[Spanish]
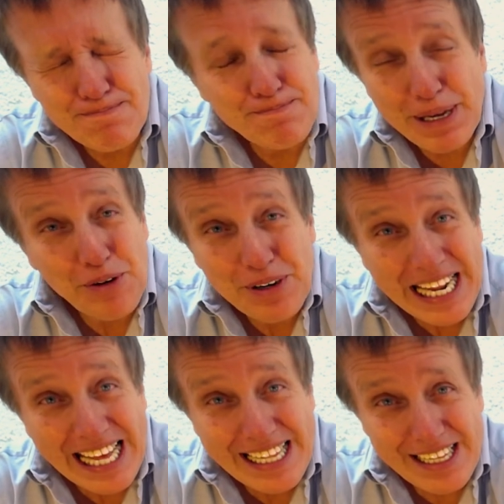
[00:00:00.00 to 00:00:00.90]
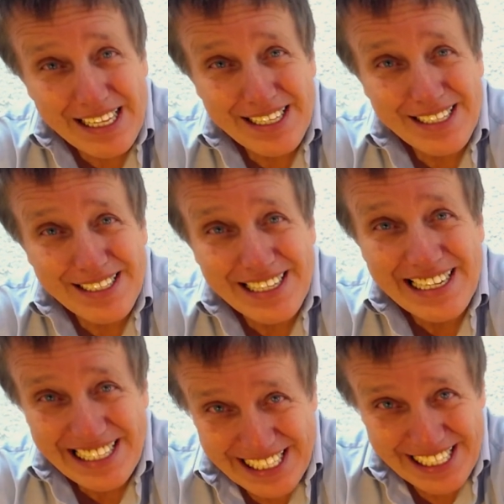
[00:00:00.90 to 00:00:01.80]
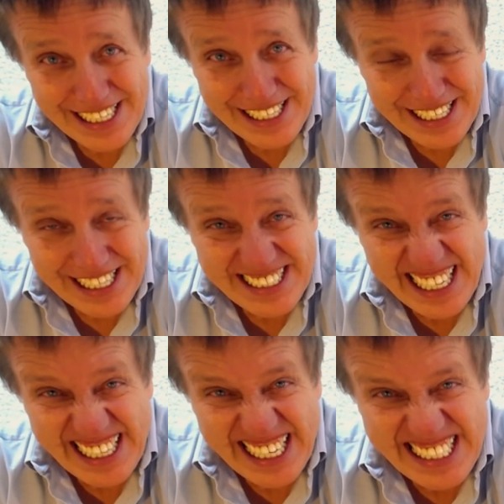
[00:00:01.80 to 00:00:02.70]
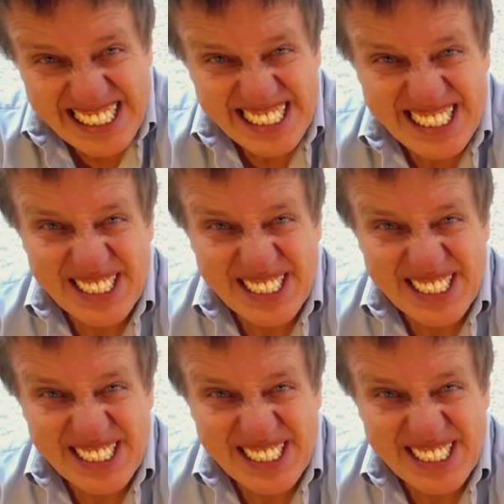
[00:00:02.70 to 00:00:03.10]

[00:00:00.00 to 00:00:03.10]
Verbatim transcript: pero nada del día en que saldrás.